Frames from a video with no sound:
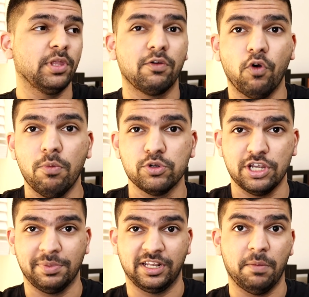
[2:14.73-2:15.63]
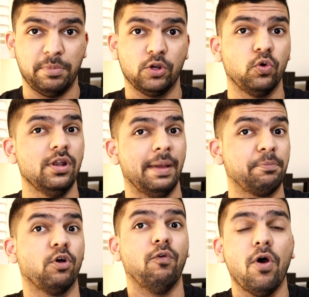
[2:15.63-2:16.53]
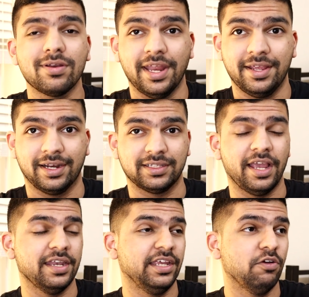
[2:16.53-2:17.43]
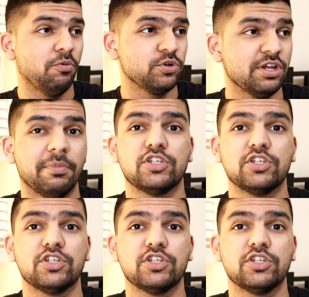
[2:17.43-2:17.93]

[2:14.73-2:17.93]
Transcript: तक वो मुझे मतलब बिल्कुल प्रोवोक नहीं करता यानी कि वो मुझे